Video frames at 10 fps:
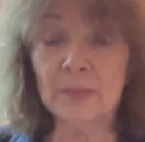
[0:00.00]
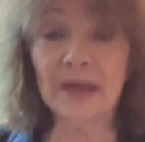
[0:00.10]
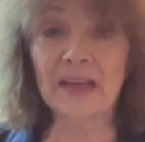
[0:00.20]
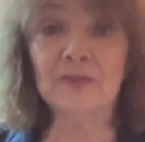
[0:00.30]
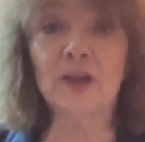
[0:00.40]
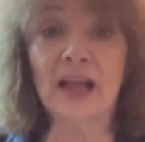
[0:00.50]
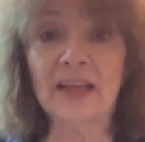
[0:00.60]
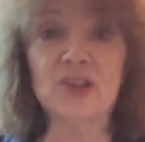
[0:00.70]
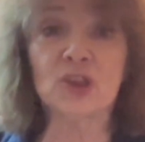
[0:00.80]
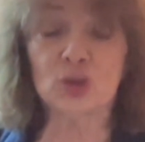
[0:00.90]
per
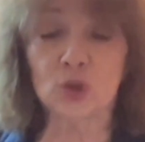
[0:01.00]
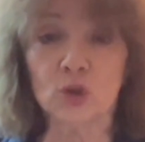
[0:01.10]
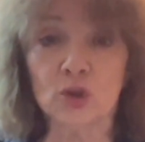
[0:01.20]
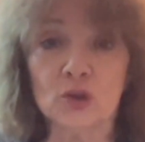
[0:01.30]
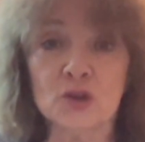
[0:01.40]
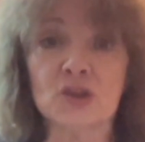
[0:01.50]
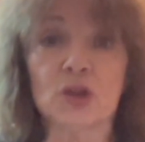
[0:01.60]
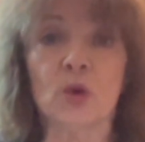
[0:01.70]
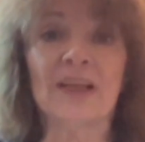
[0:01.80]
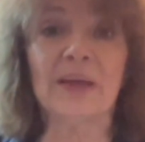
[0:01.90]
lavorare, ci torno, ci
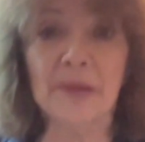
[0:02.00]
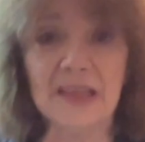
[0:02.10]
sto qualche